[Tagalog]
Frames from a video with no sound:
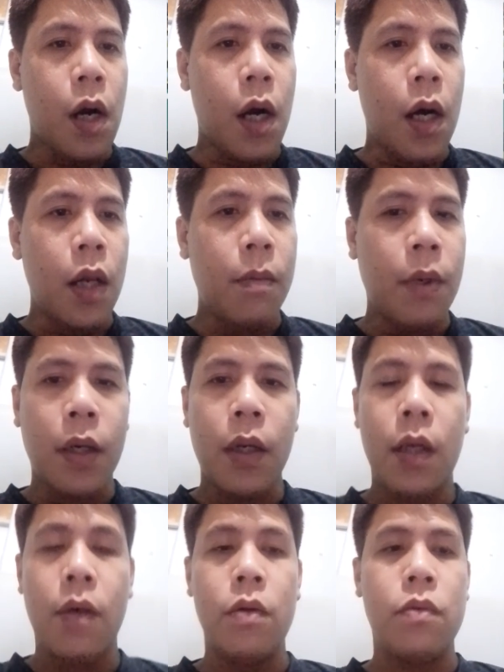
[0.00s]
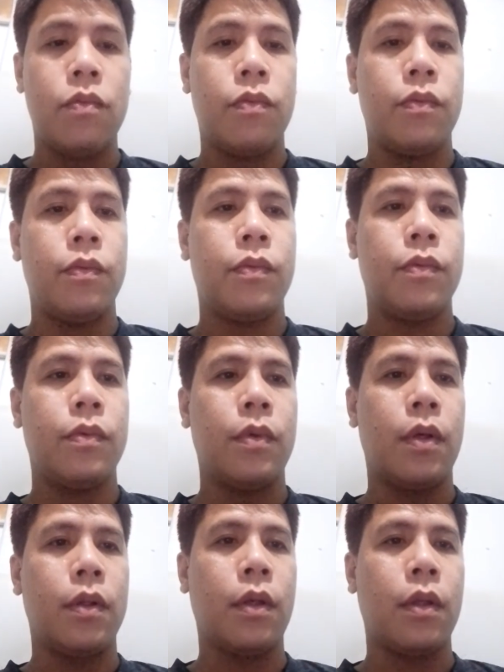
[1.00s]
Ah, limang kalahok.
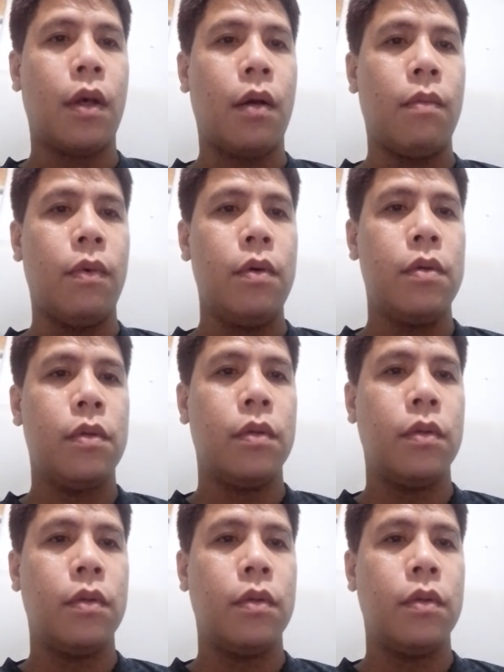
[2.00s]
Ang tatakbo.